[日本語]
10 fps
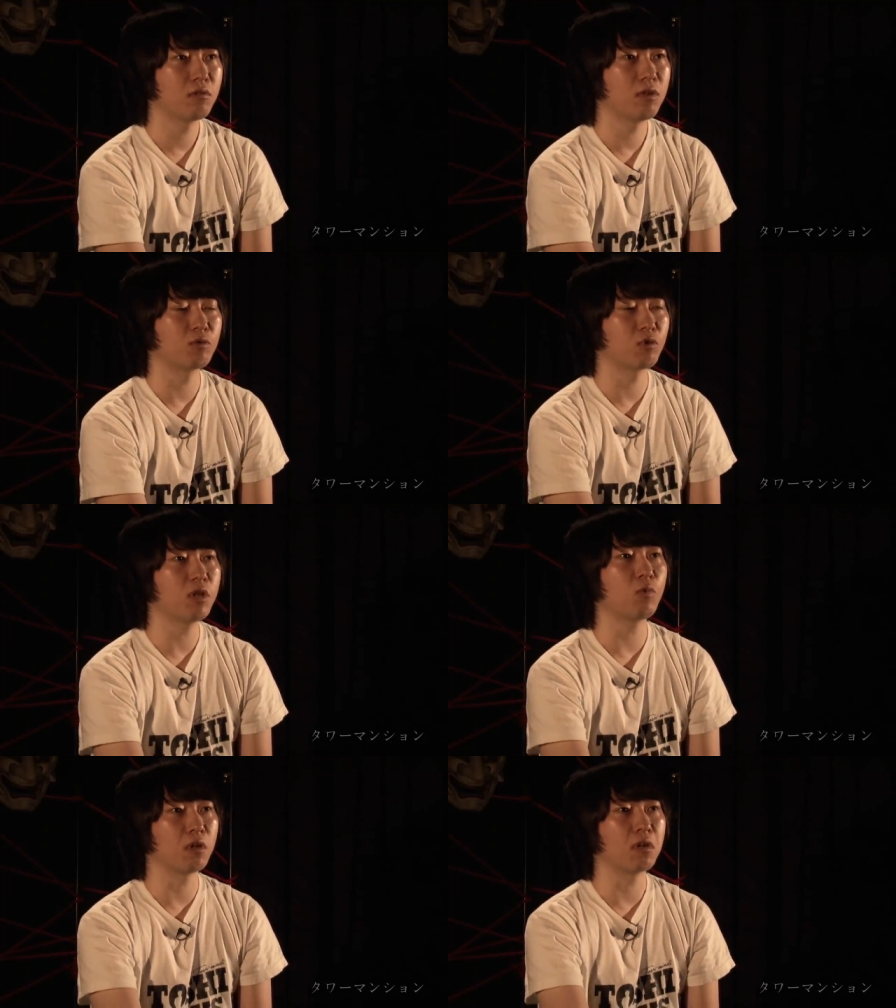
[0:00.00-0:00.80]
でもそ
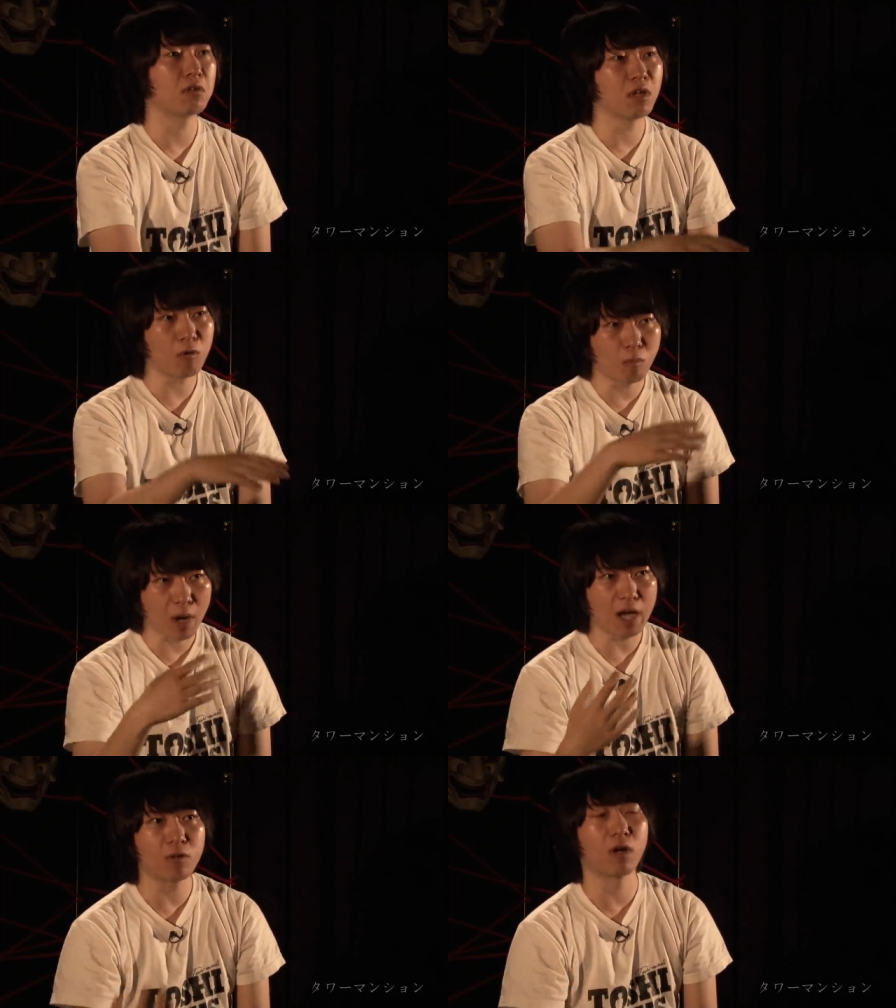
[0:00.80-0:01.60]
れもね結構
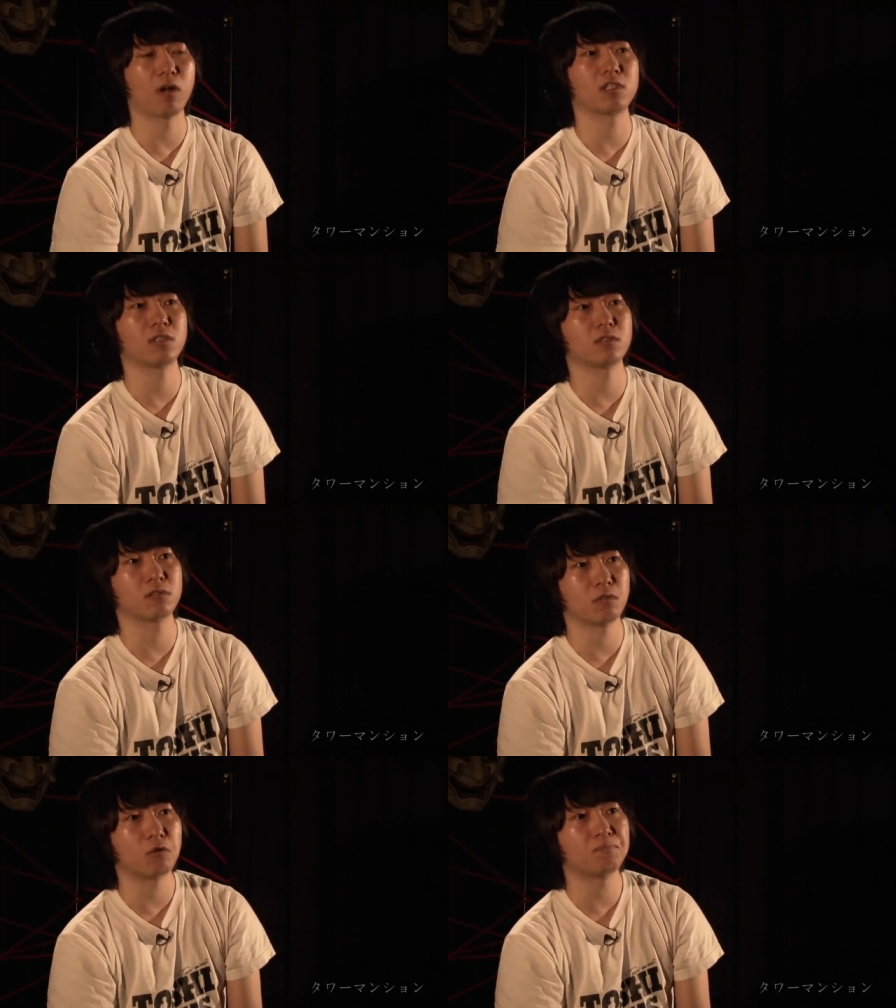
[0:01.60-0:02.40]
前の話なんで
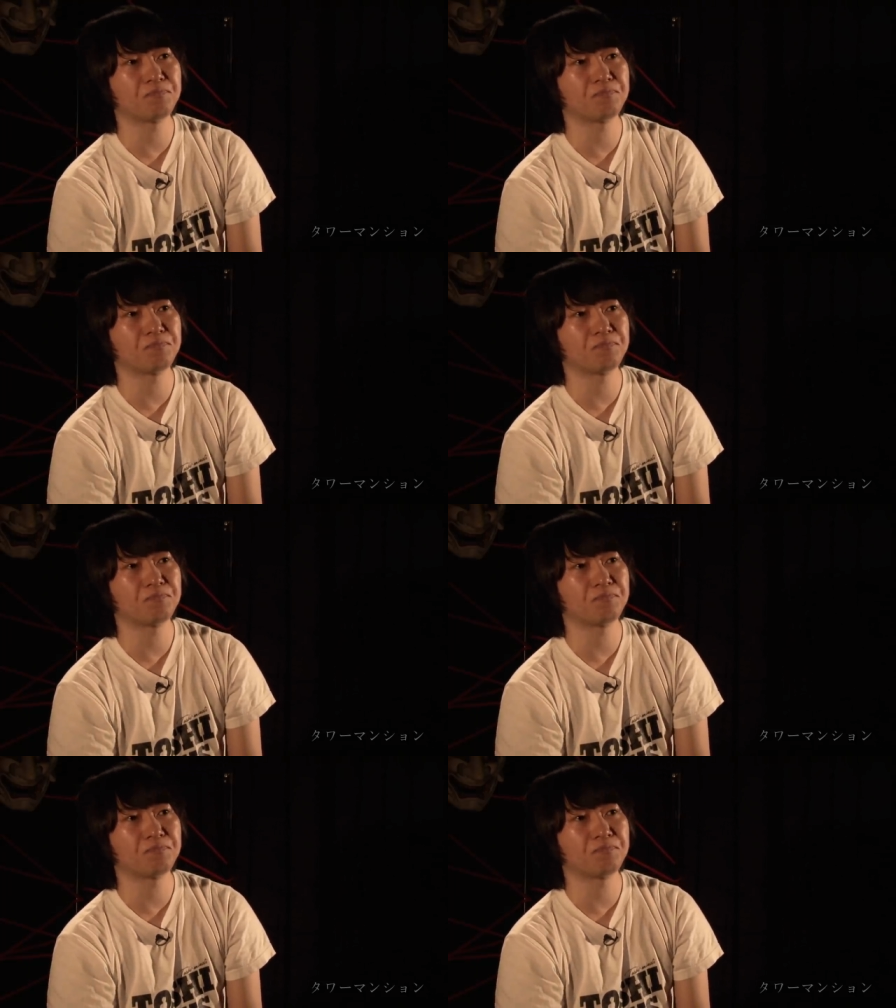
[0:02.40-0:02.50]
すよ。